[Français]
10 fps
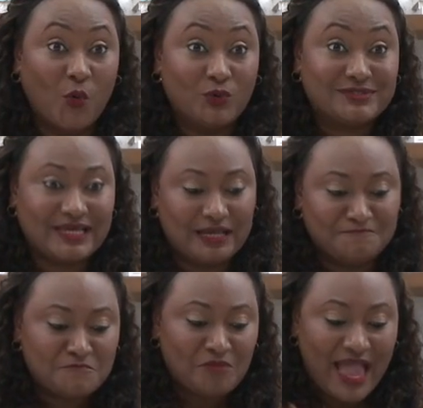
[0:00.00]
autres.
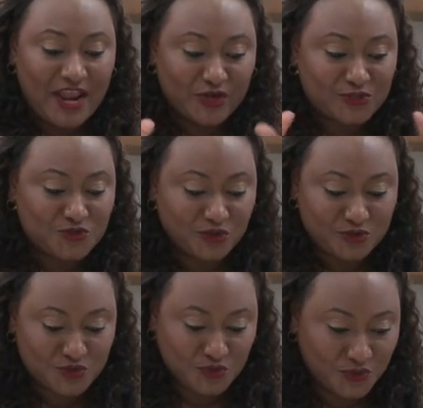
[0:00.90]
Alors, sur
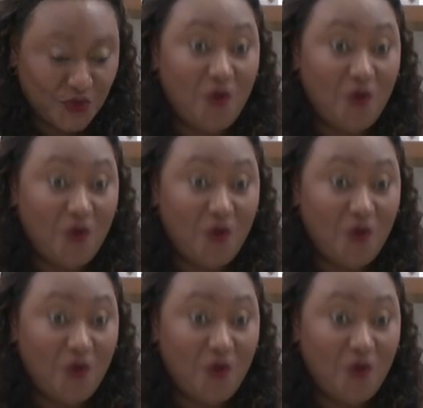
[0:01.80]
ce,